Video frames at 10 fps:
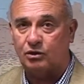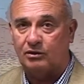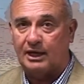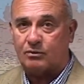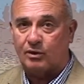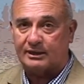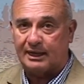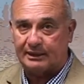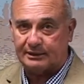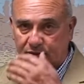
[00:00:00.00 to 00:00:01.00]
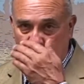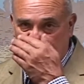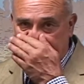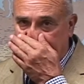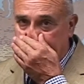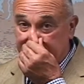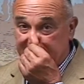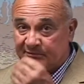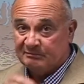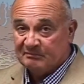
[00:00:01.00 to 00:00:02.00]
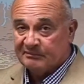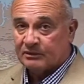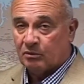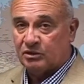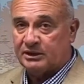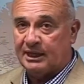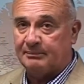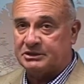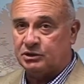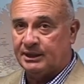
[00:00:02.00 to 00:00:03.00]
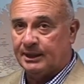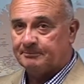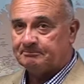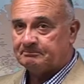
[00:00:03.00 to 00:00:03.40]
con las cuarta acta y todo lo demás, como lo tienen la mayoría.